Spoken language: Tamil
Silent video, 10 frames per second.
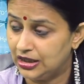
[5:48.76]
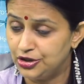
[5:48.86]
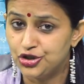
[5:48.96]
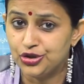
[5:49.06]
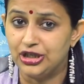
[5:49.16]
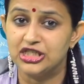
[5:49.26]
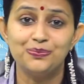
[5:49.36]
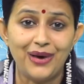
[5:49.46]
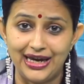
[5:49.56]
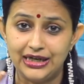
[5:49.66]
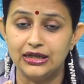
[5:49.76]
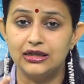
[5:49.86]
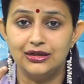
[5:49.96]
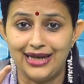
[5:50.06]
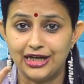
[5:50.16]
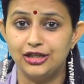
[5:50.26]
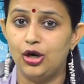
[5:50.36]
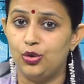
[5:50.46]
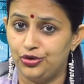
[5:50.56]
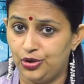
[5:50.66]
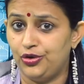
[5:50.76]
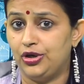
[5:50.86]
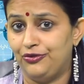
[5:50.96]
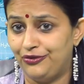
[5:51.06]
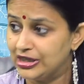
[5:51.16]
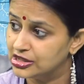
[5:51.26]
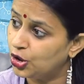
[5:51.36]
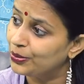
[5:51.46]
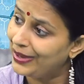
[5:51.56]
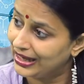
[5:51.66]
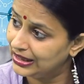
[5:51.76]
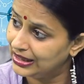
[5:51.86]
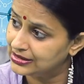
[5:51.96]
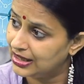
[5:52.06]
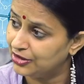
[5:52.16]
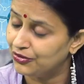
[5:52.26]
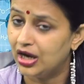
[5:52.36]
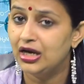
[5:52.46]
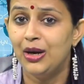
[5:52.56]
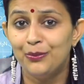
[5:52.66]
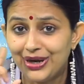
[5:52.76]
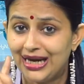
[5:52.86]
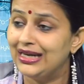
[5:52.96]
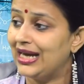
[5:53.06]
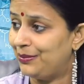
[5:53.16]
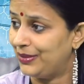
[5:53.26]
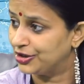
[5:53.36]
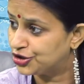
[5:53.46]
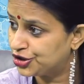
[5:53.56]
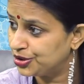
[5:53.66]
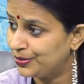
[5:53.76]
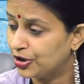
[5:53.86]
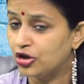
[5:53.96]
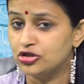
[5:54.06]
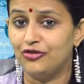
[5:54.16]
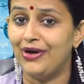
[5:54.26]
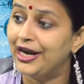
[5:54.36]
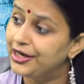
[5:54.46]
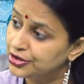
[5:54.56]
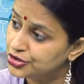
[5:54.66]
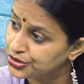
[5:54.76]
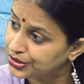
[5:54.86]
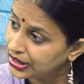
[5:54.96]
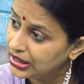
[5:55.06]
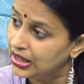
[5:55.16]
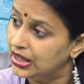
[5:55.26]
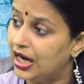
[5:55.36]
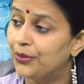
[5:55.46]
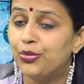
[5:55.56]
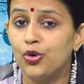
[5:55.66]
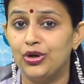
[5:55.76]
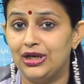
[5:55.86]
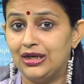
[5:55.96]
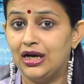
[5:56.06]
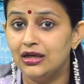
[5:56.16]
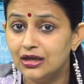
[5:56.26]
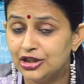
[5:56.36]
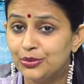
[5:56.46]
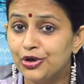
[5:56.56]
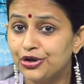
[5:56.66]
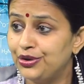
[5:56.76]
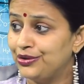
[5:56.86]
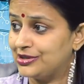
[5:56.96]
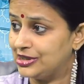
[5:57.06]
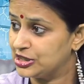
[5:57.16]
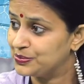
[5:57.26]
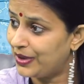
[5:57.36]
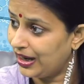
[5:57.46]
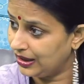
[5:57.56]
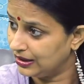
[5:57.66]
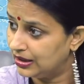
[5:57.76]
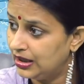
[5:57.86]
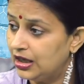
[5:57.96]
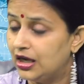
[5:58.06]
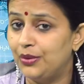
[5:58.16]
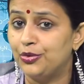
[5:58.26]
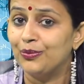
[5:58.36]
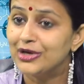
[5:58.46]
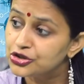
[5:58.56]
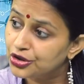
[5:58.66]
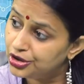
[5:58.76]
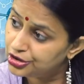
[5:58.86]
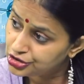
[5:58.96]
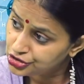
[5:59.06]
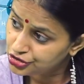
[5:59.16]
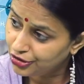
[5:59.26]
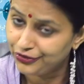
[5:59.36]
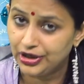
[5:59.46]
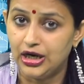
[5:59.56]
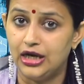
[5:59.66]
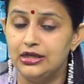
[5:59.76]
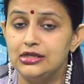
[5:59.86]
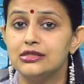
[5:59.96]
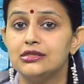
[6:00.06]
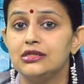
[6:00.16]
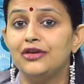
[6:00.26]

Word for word: இன்ஜுரி ஸ்பைனுக்கு நெக் டவுன் வேஸ் டவுன் பேரலைஸ் ஆகிடுவா பிரெயின் டேமேஜ் பிகாஸ் ஆஃப் ஹெட் இன்ஜுரி அப்போது இல்லைனா டிபர்குலோசஸ் ஸ்பைன் அப்புறம் மஸ்குலர் டிஸ்ட்ராஃபின் அடல்ட்ஸ்